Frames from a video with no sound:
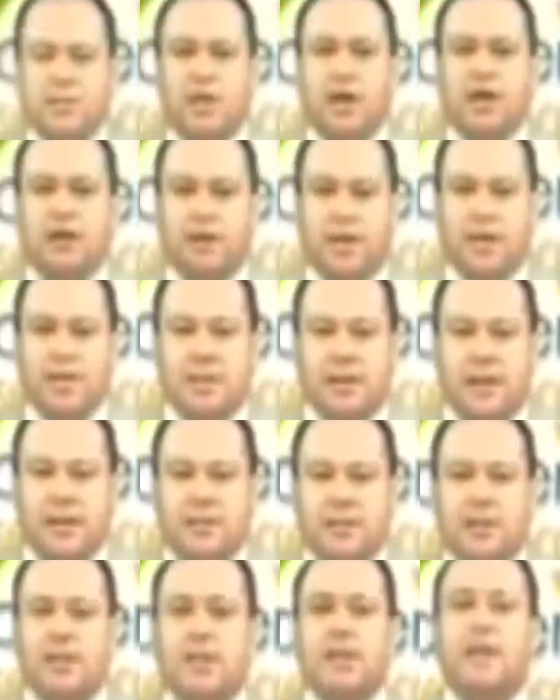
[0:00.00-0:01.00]

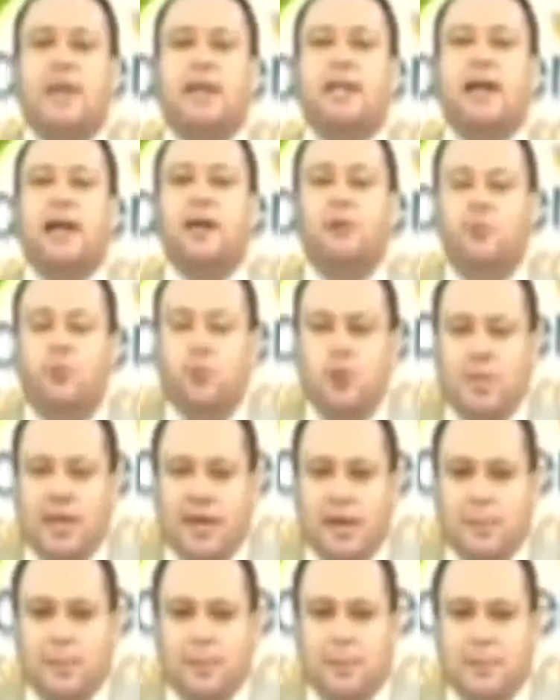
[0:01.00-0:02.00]
Hataylılar? Neden
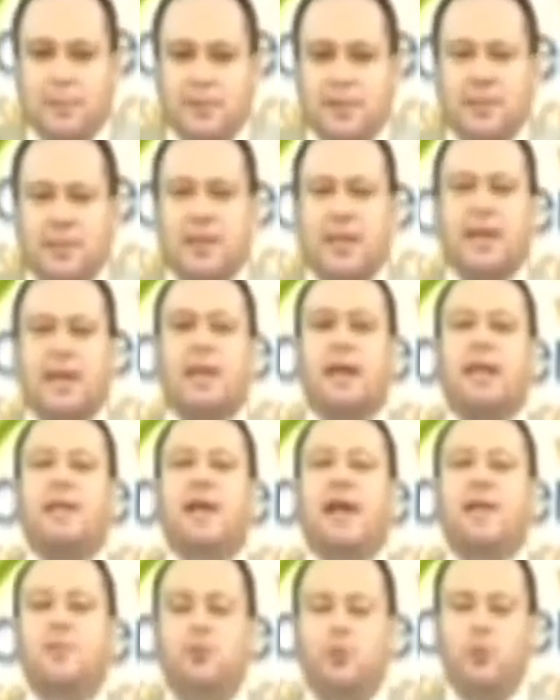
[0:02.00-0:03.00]
Türkiye'ye bilmesin?
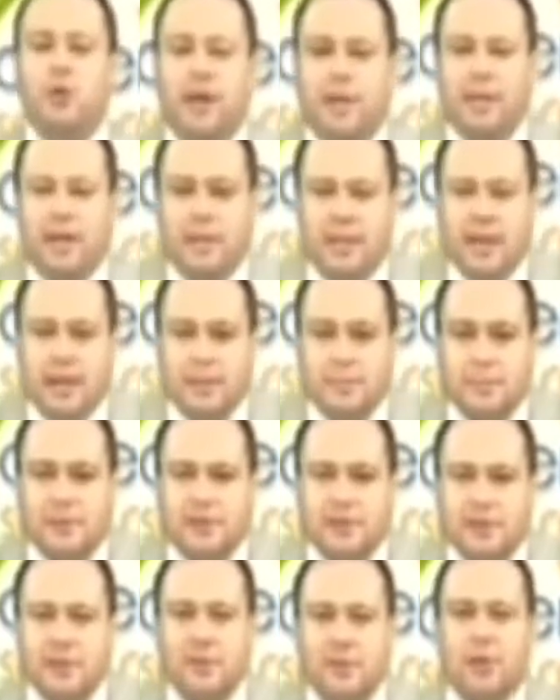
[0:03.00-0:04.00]
Neden dünyaya
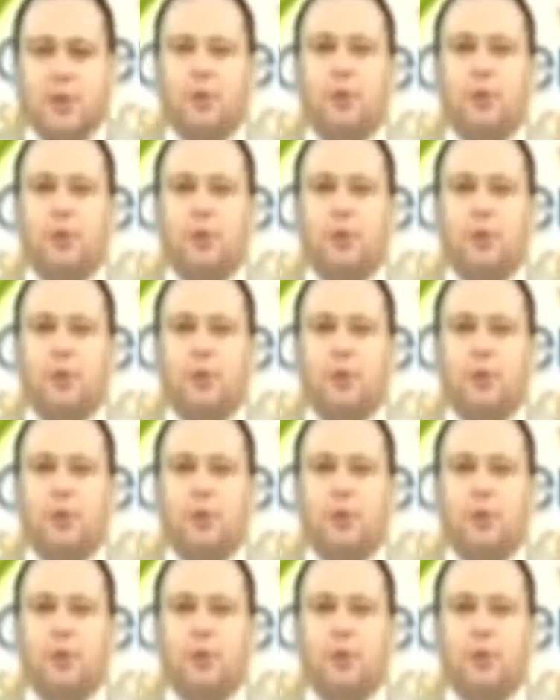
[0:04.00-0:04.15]
yayılmasın?